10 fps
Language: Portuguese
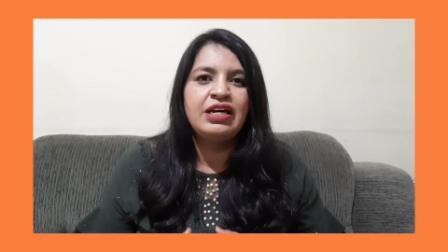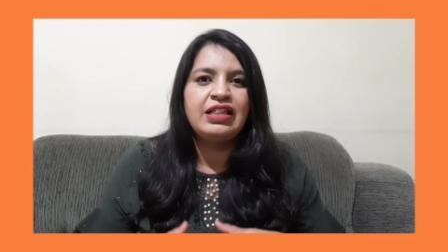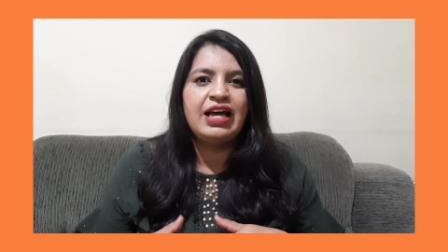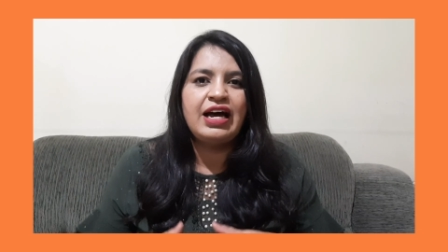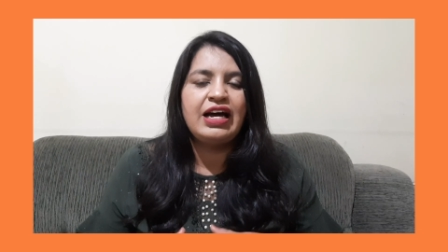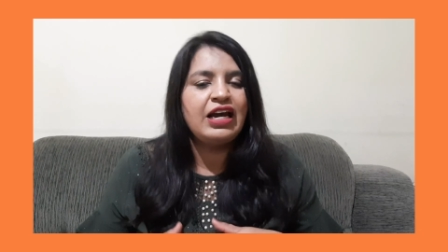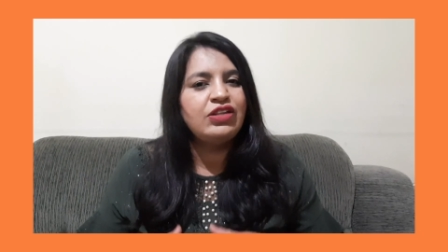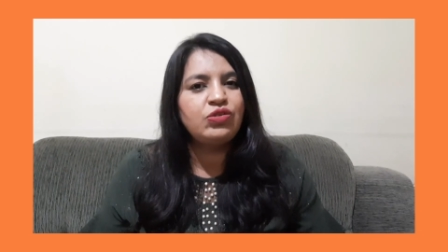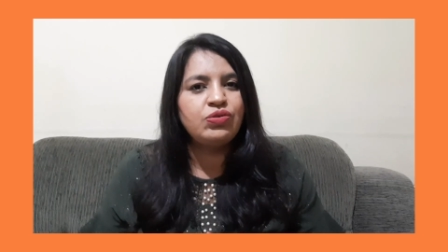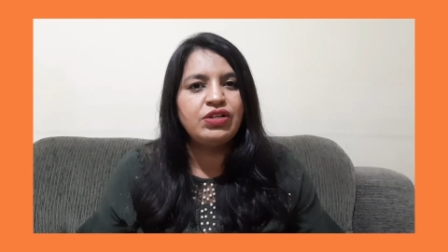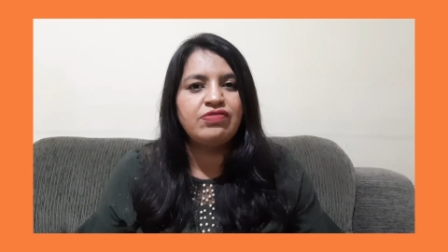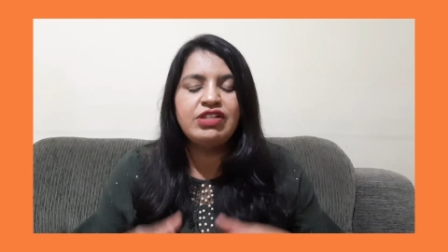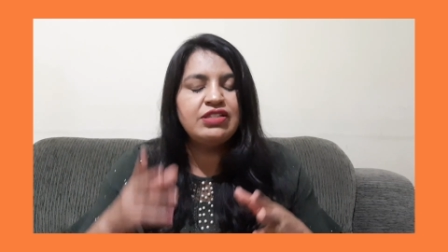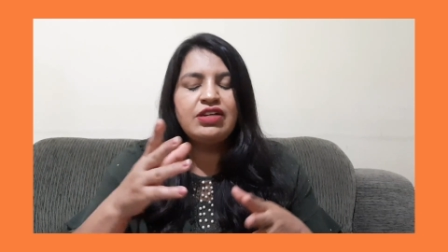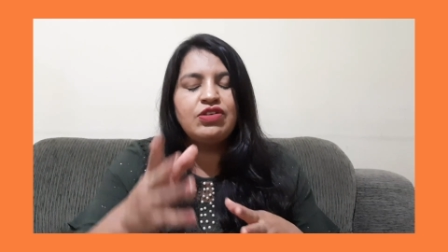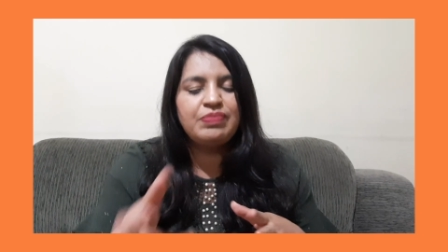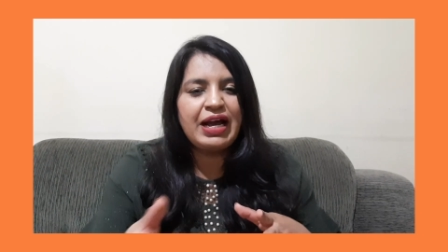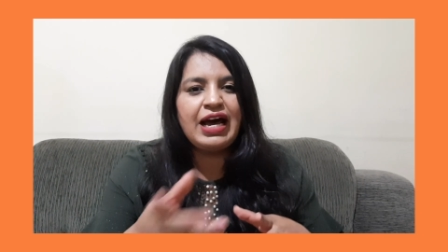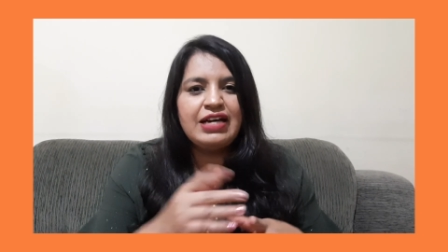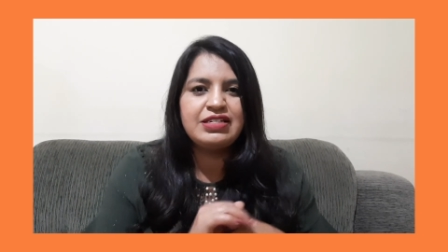da Natura, 25
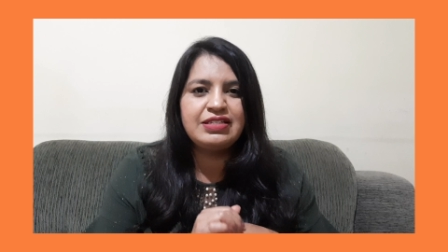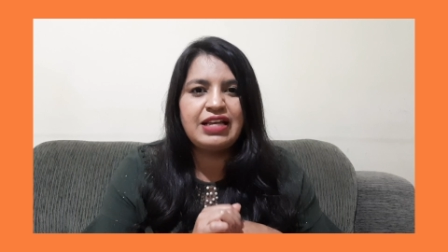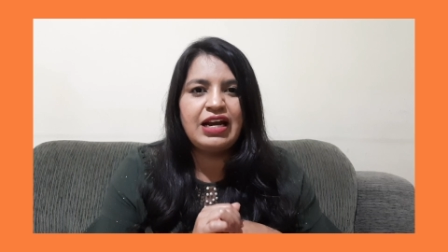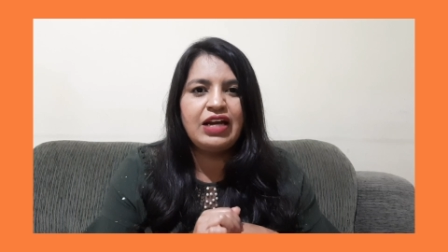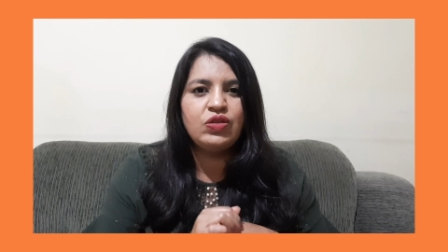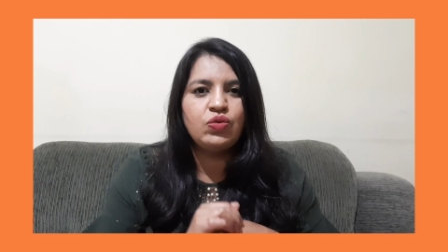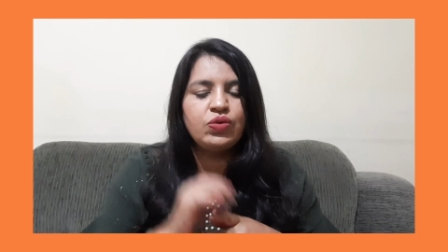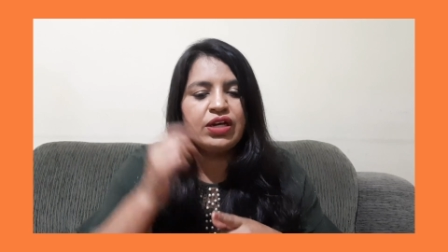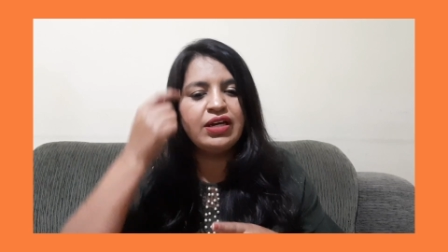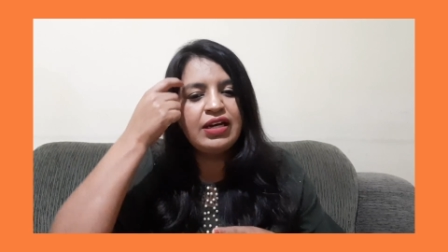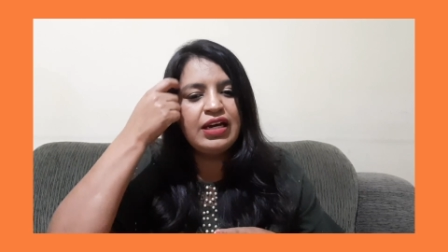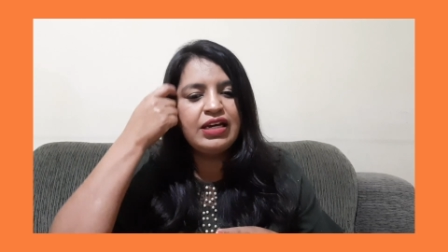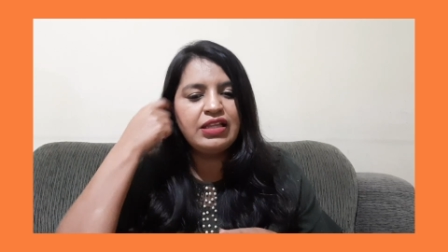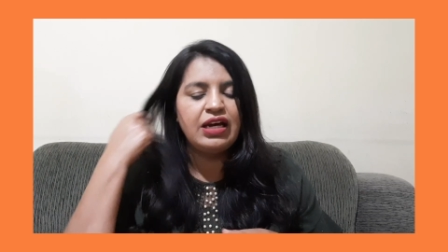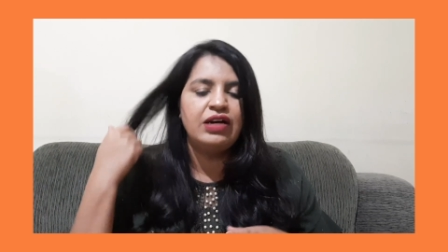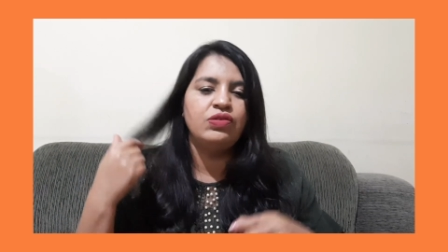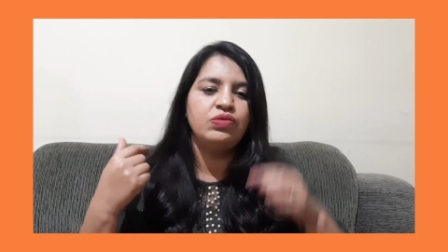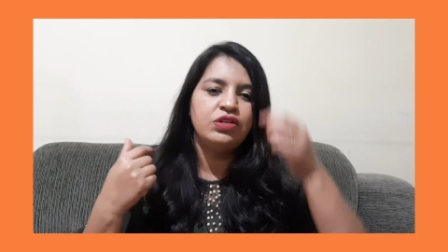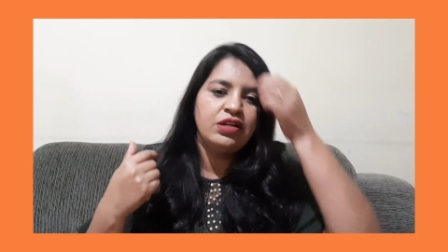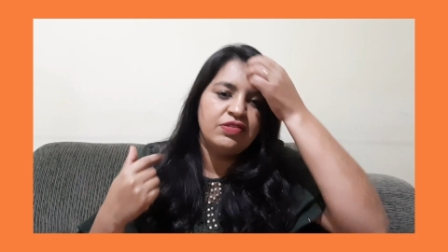embalagens da Natura. Então,
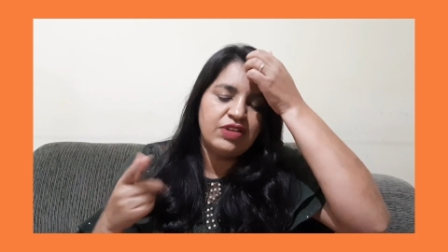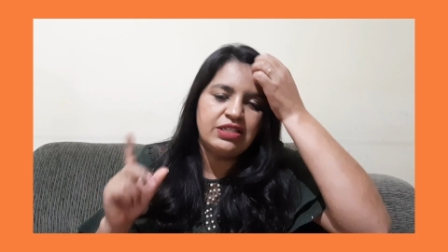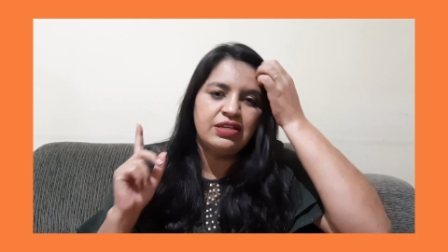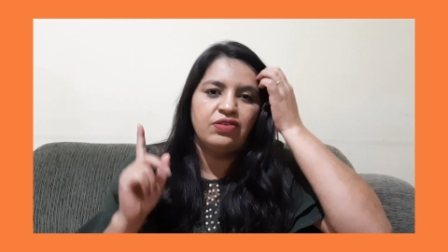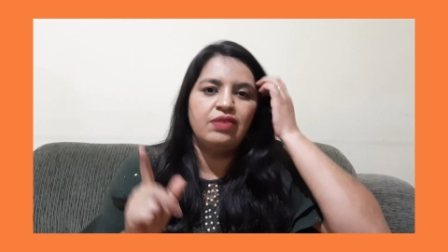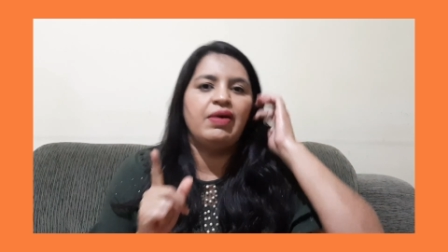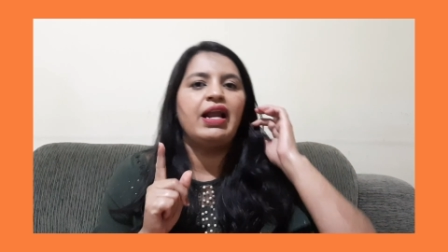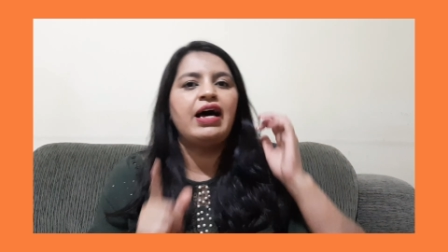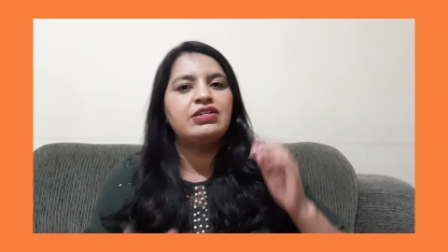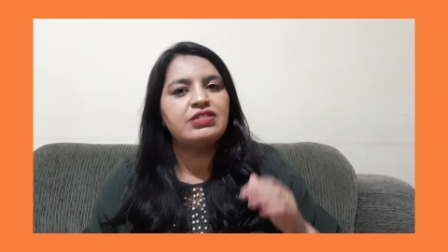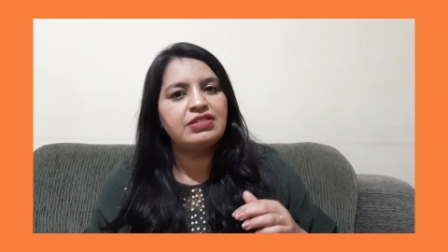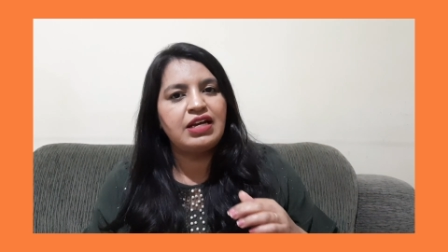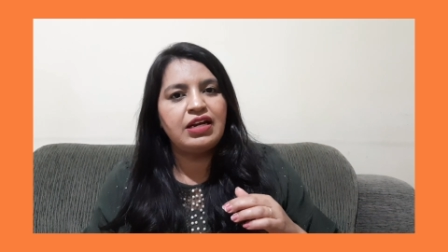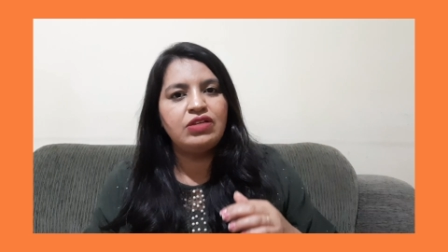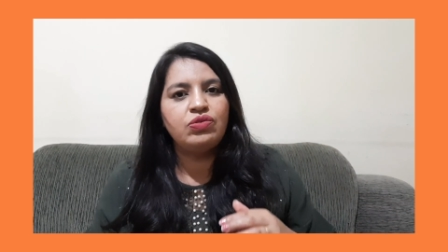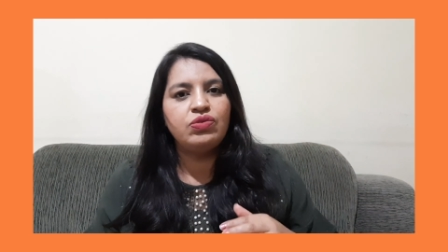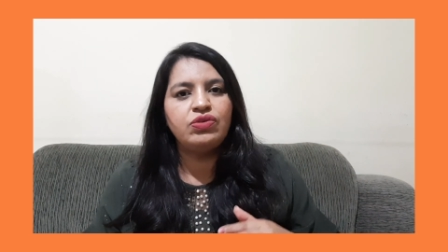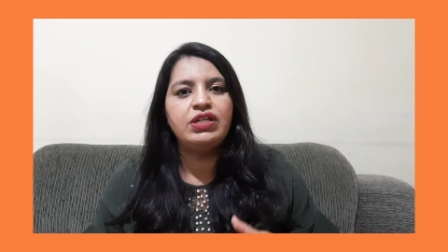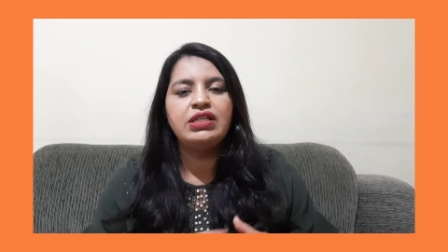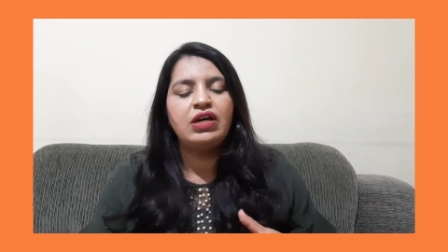25 embalagens da
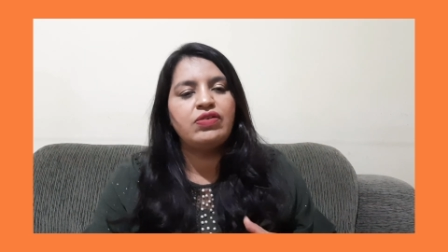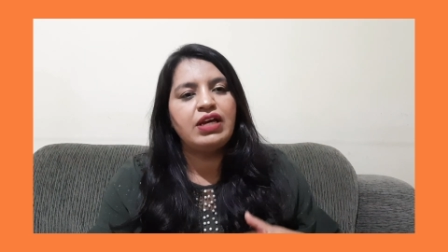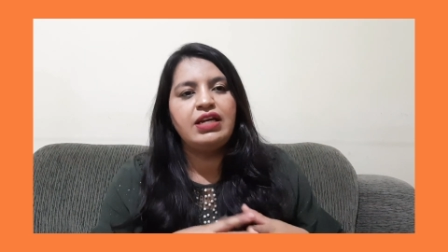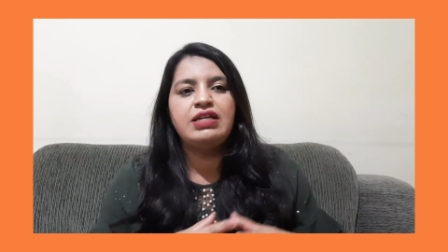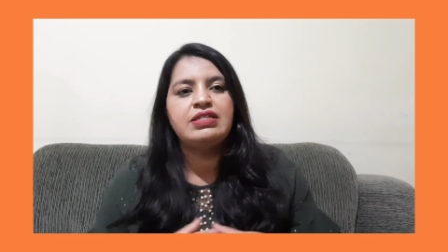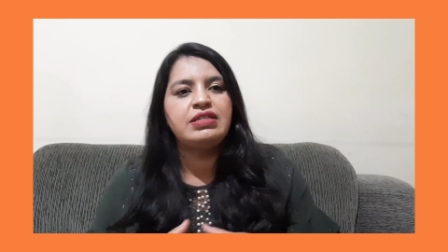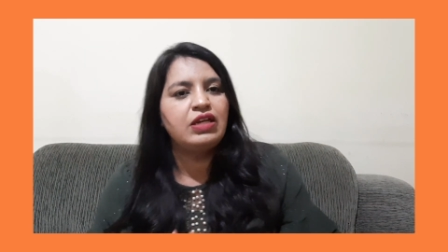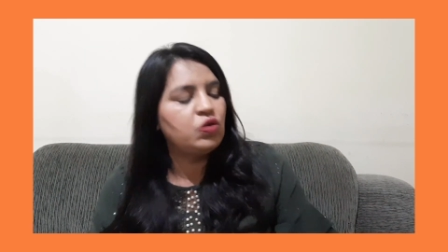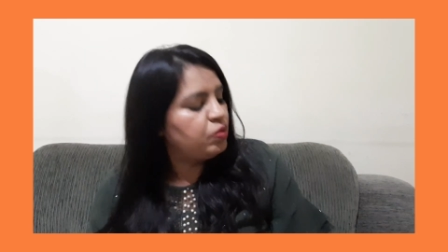Natura, então daria 5